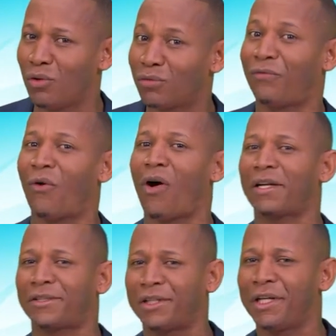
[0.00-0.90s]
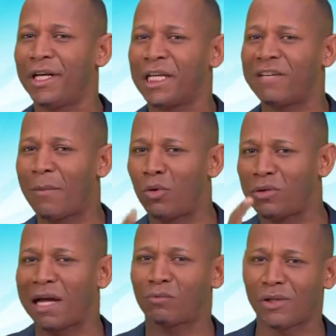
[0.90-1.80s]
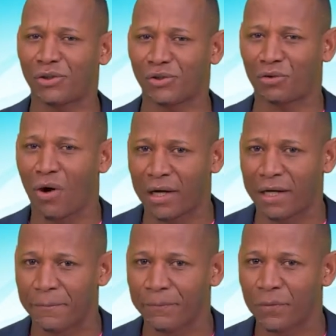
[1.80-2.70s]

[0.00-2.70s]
muito forte que vai mudar a tua história.